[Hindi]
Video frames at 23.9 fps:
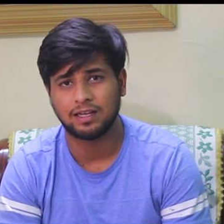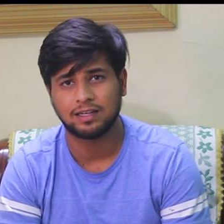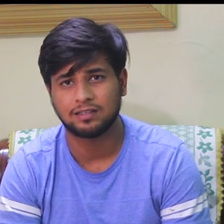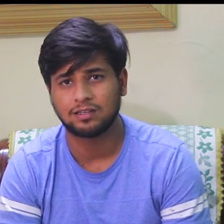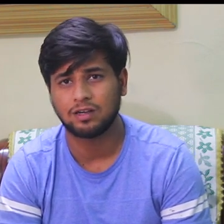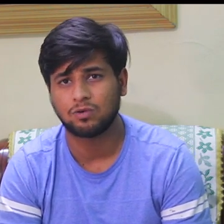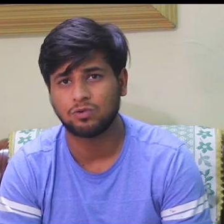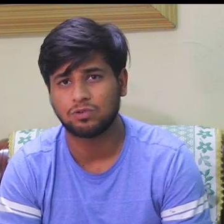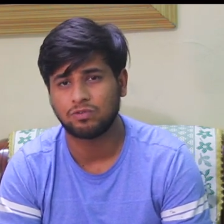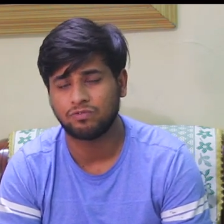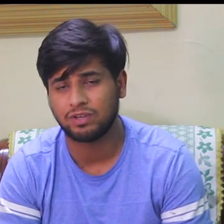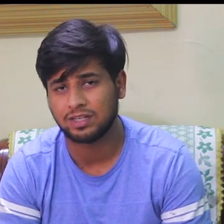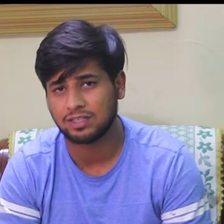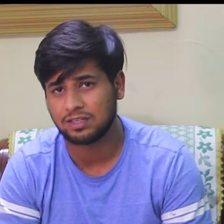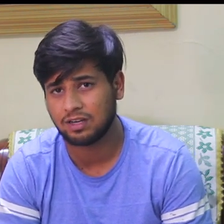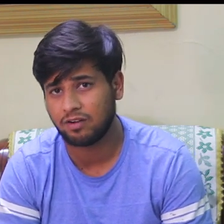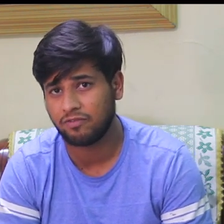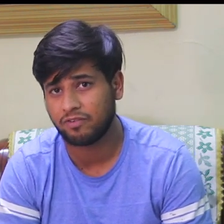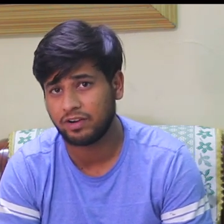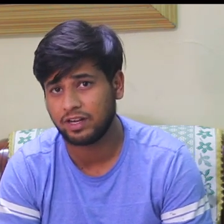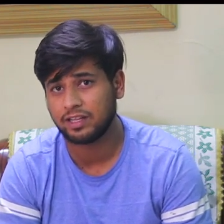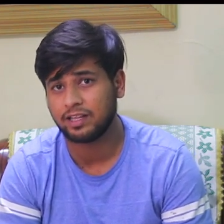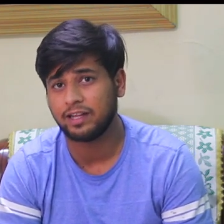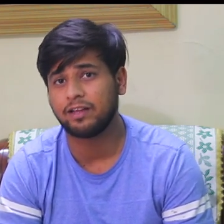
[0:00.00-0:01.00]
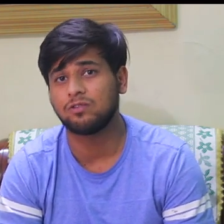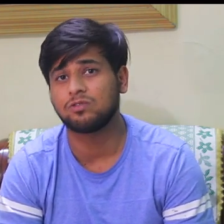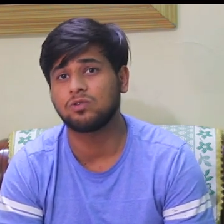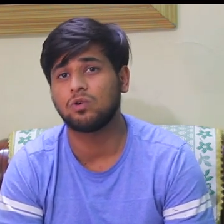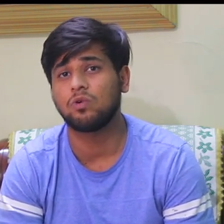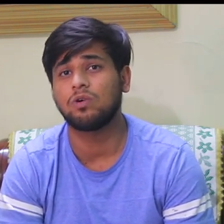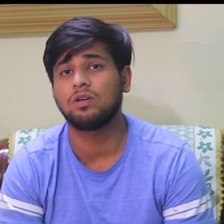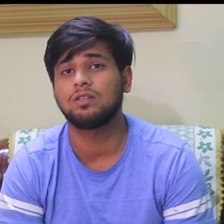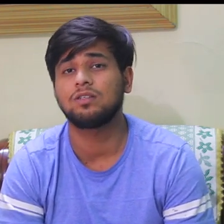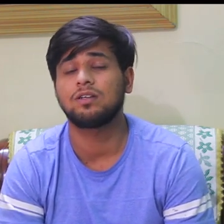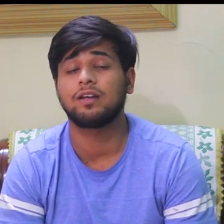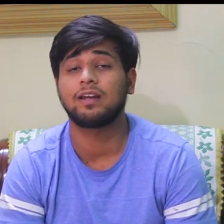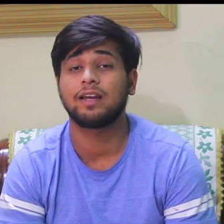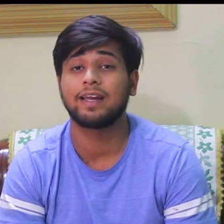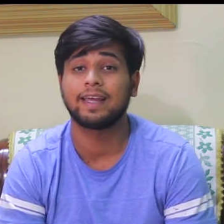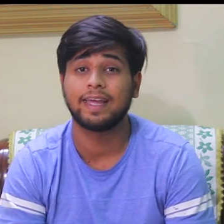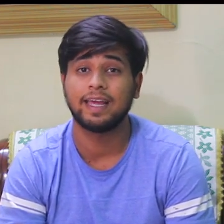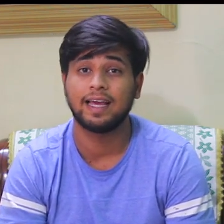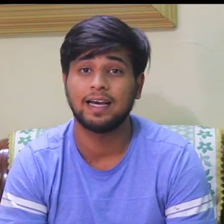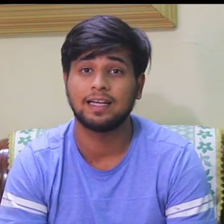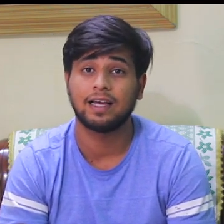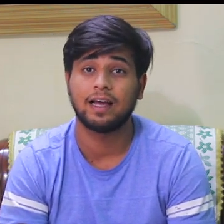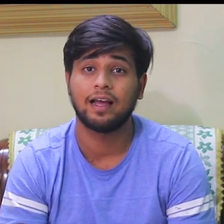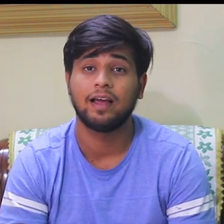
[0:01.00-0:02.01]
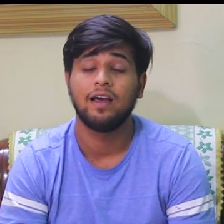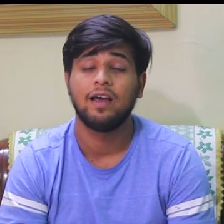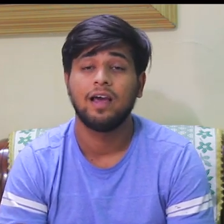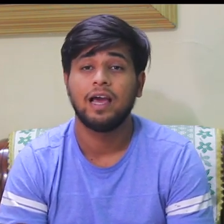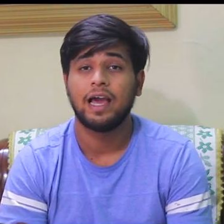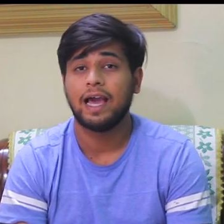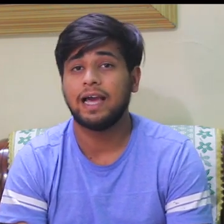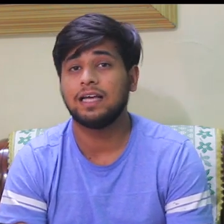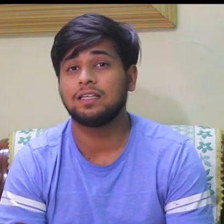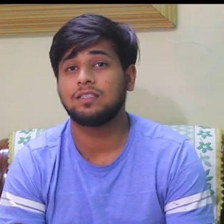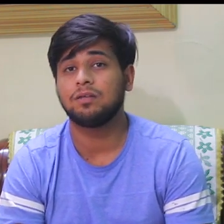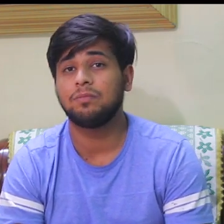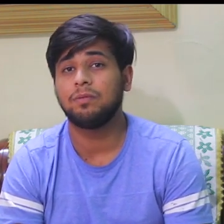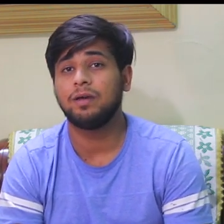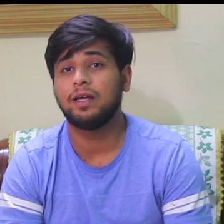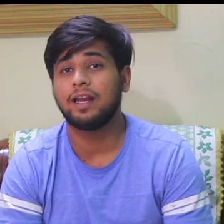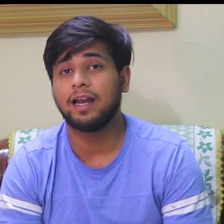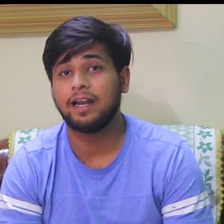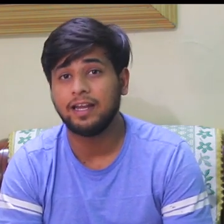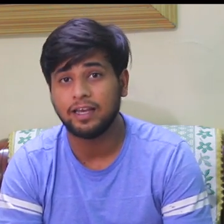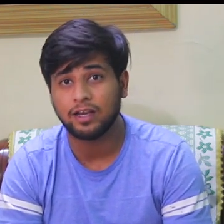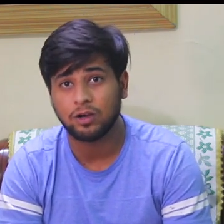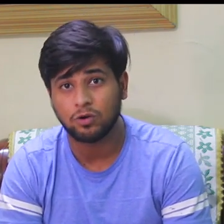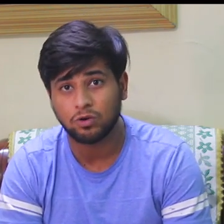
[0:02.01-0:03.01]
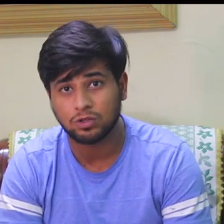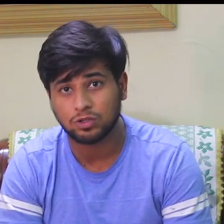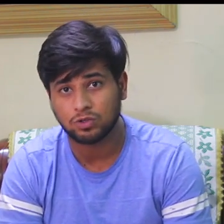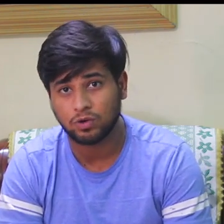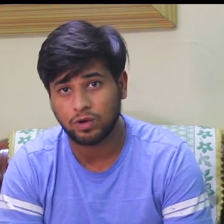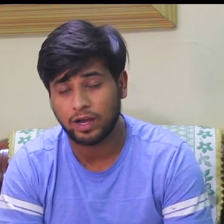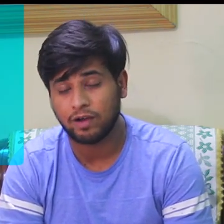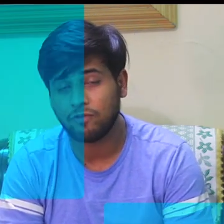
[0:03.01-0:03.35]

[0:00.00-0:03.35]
ऐसा कुछ फेसलिफ्ट नहीं था कि उसको कंसिडर किया जाए ऐसे में रेडिगो जो